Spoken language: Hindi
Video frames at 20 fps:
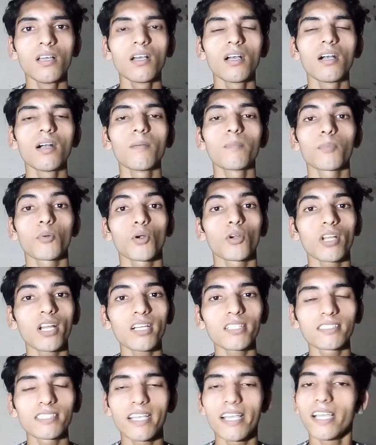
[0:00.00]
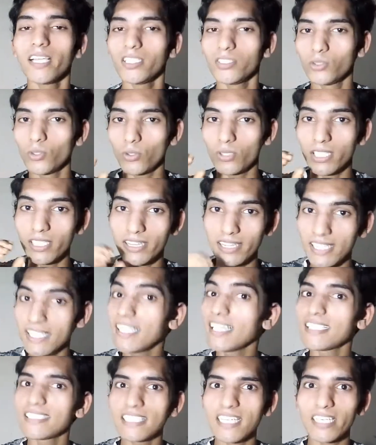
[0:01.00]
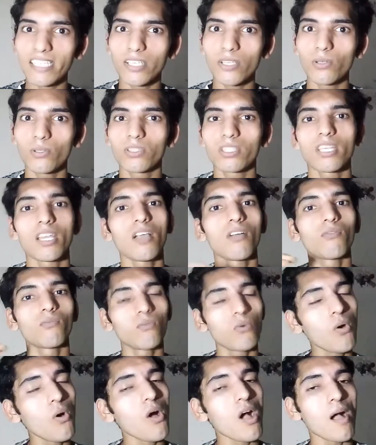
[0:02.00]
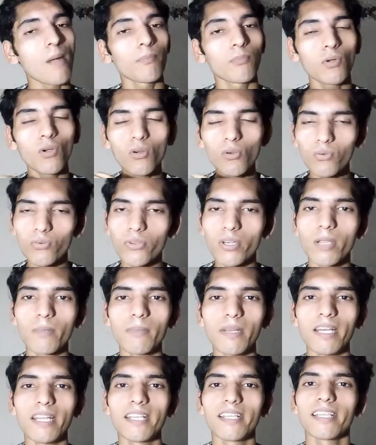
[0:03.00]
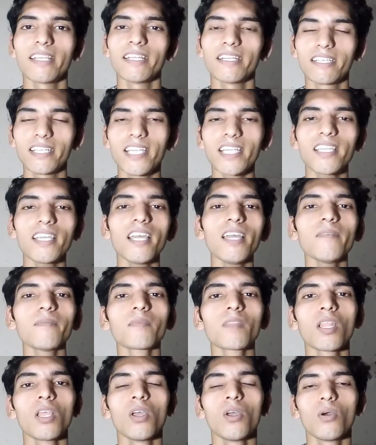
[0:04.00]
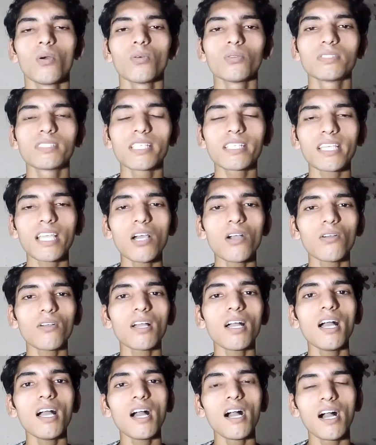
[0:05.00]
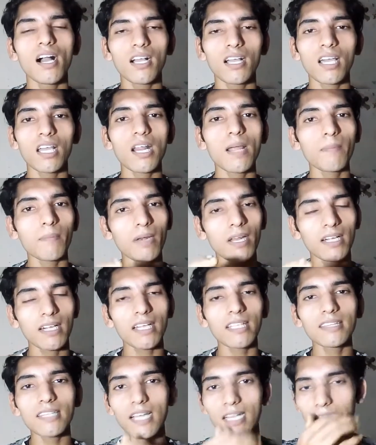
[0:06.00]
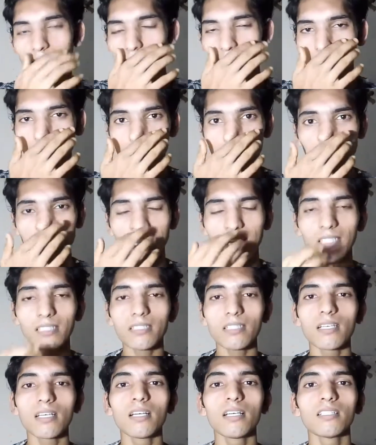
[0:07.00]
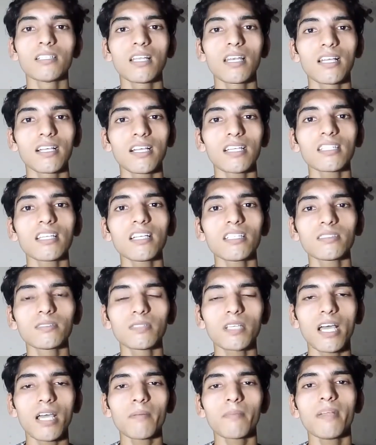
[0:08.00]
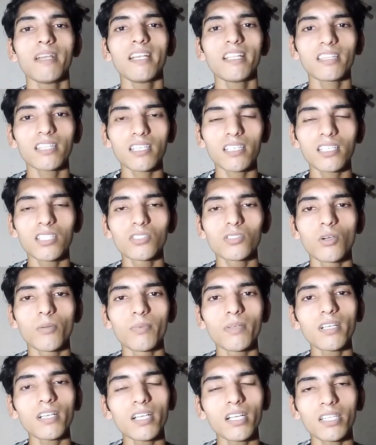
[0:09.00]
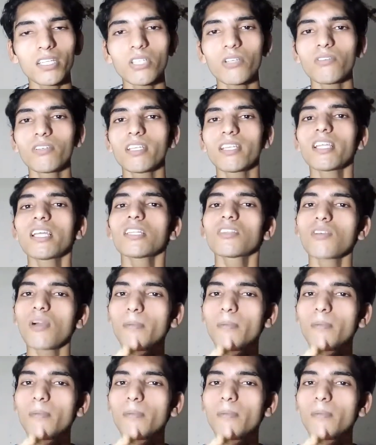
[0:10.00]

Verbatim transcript: प्रोडक्ट है जो कि तीन हज़ार की होती है वो आपको फ्री मिलेगी ठीक है उससे क्या होगा अगर आप लगातार चार हज़ार लगातार चार महीने तक की शॉपिंग करते हो ठीक है तो